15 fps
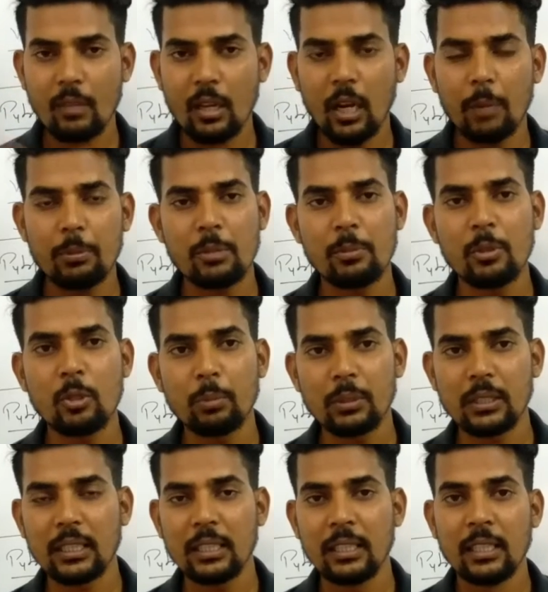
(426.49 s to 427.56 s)
आप सभी को
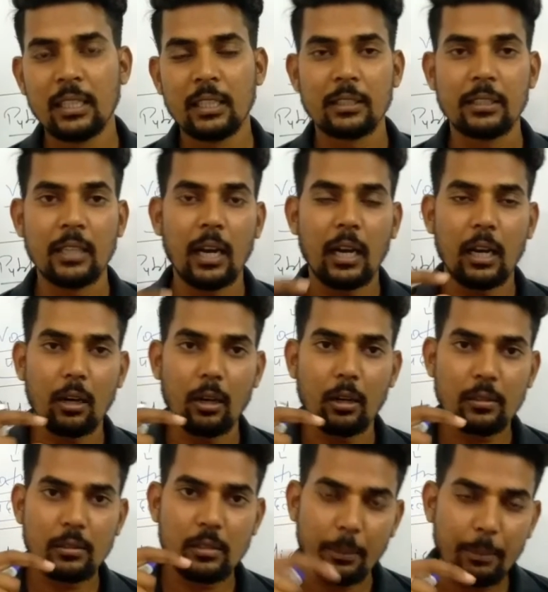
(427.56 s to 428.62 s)
पता है क्या
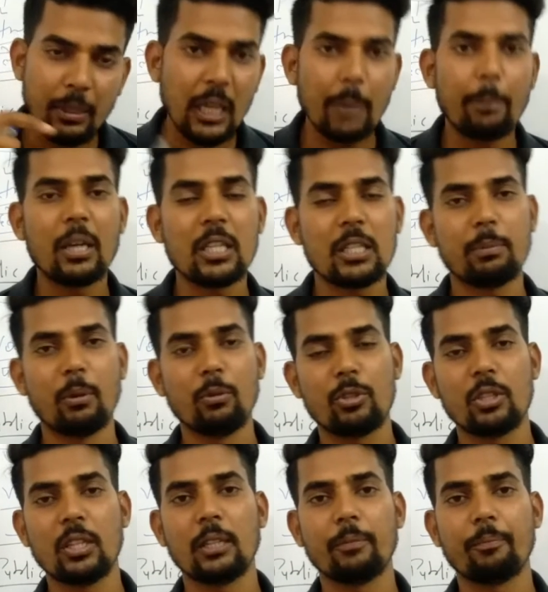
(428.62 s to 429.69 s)
सभी के पास
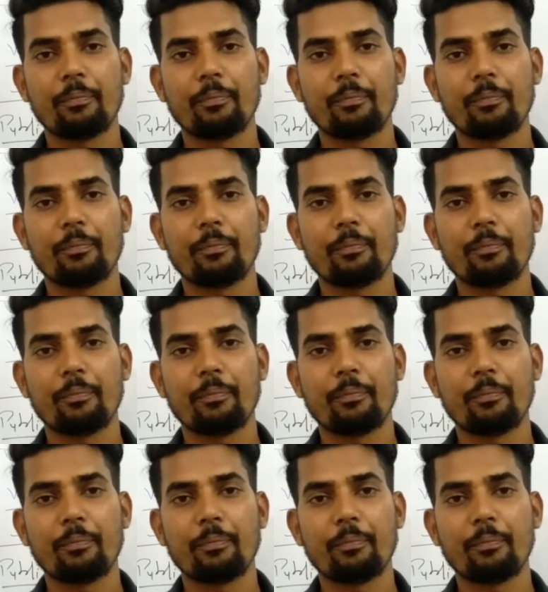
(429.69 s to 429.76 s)
पहुँचना